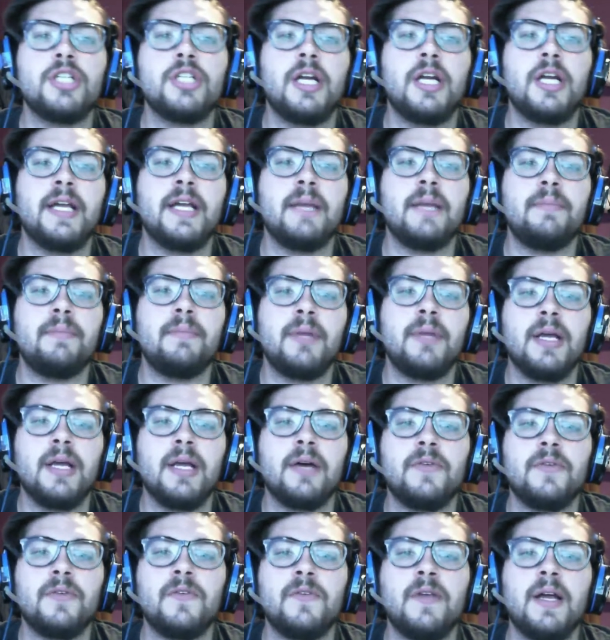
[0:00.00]
che è Briga,
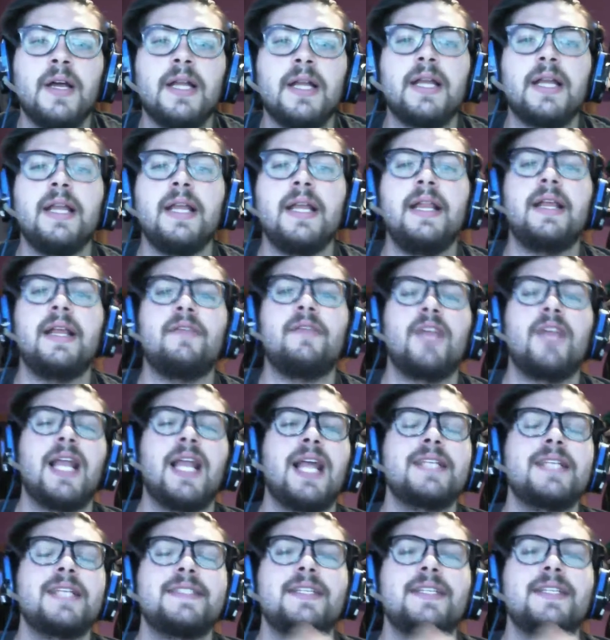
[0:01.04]
ossia il
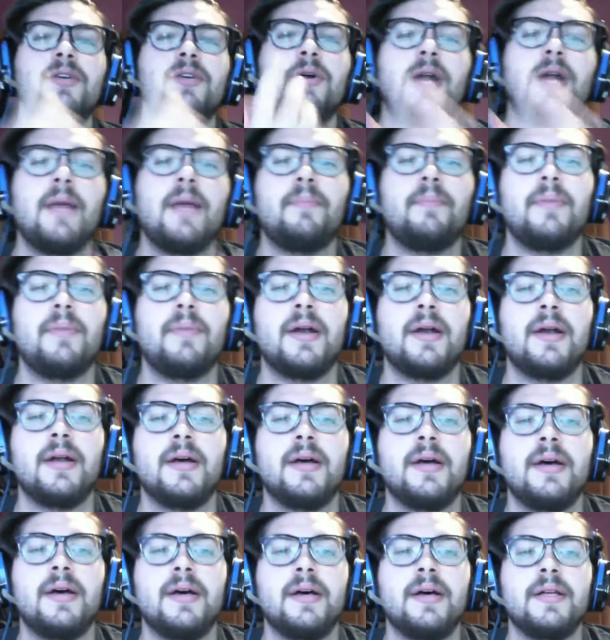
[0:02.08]
classico
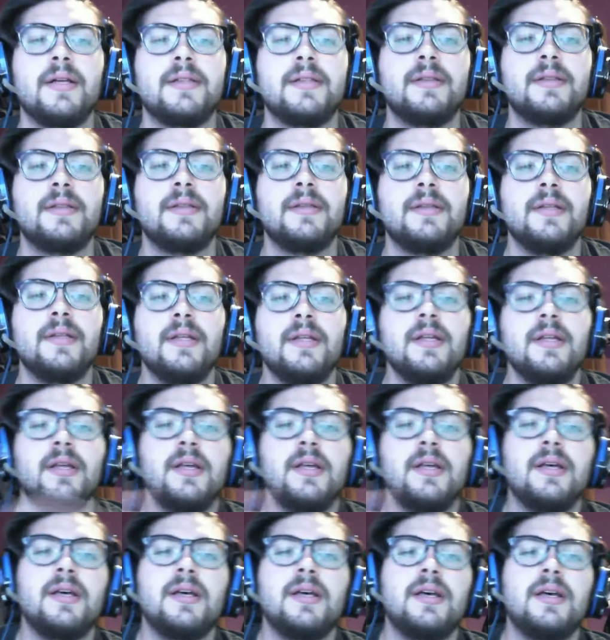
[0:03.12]
rapper
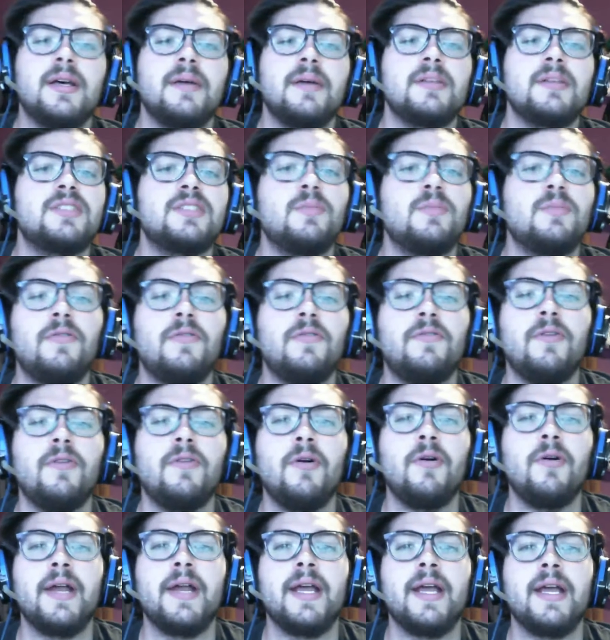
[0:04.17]
eh, eh
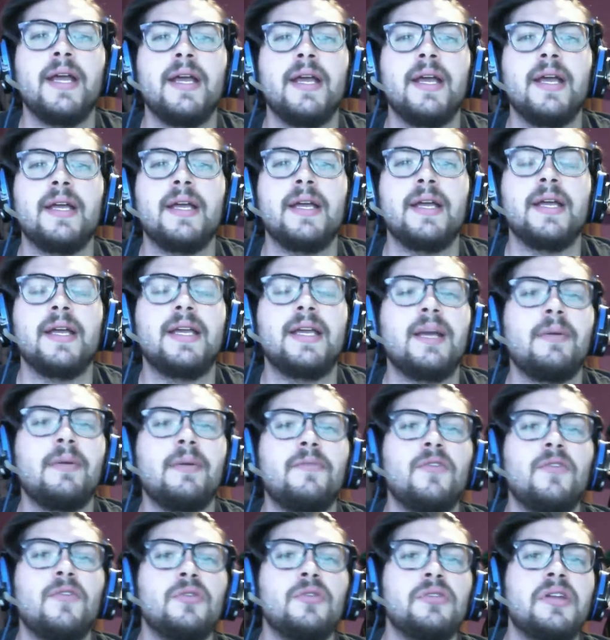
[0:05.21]
sbruffone che chiama un
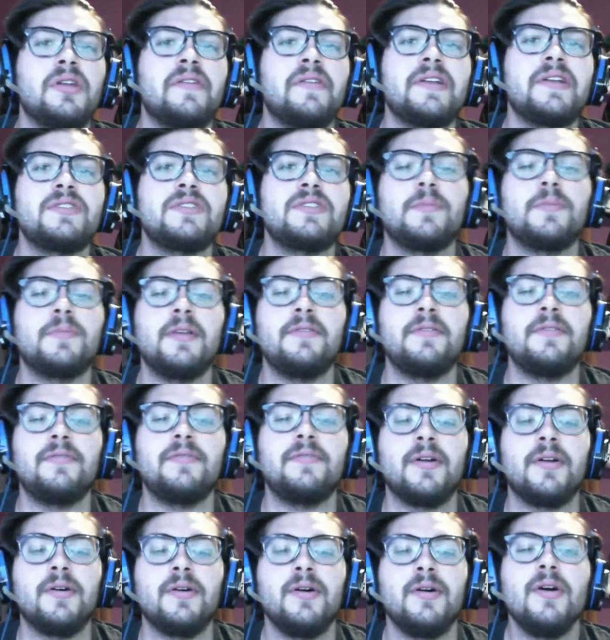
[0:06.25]
prodotto attraverso
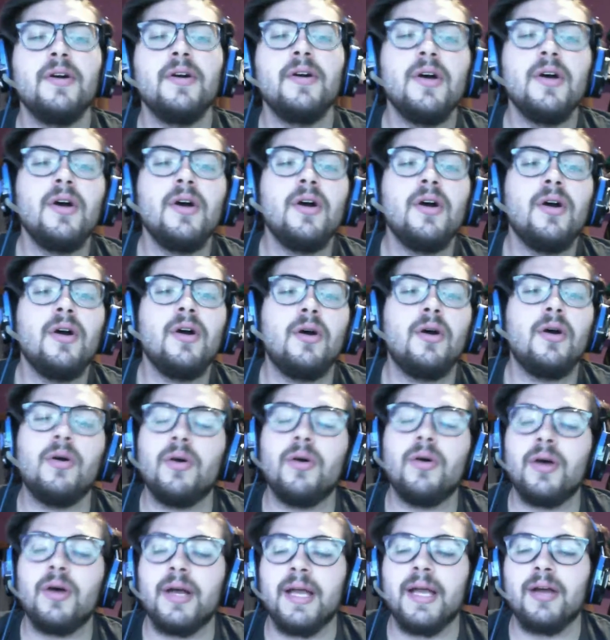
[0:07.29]
piffero o
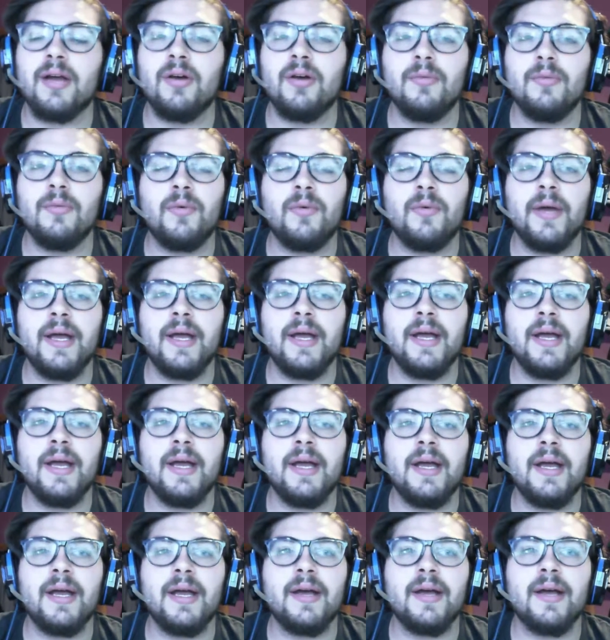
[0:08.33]
che
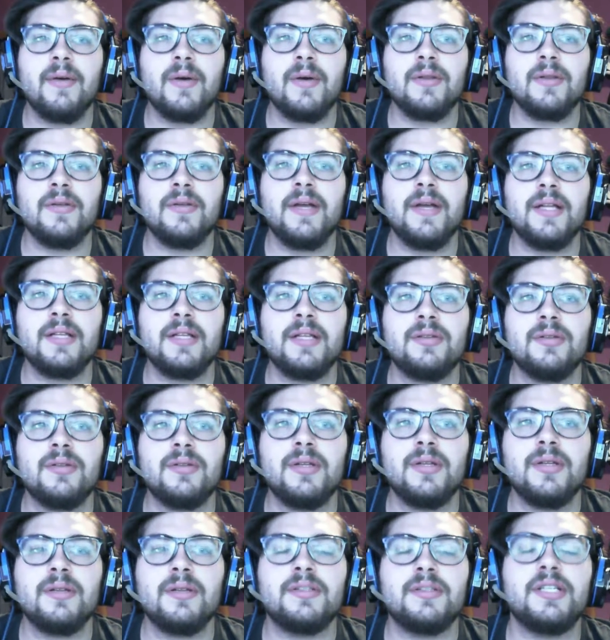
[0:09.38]
comunque quando viene detto,
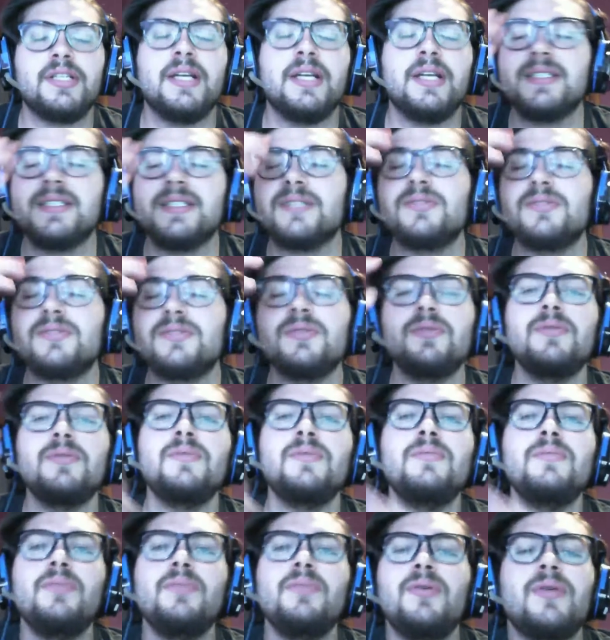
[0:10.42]
cioè nel senso,
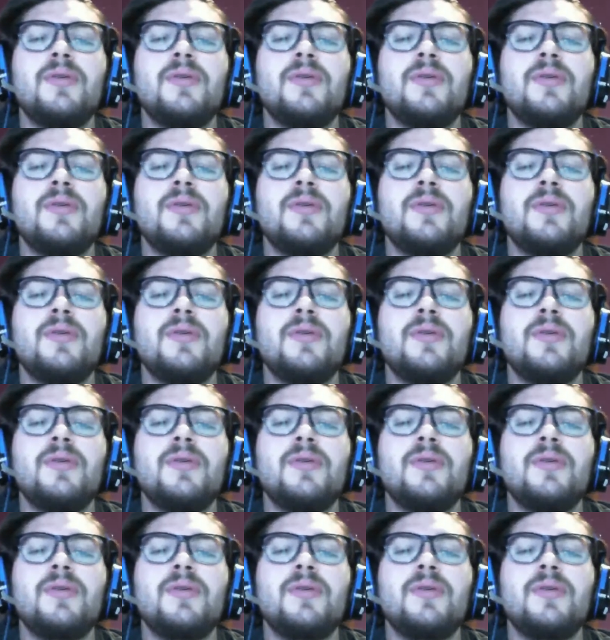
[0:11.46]
boh, una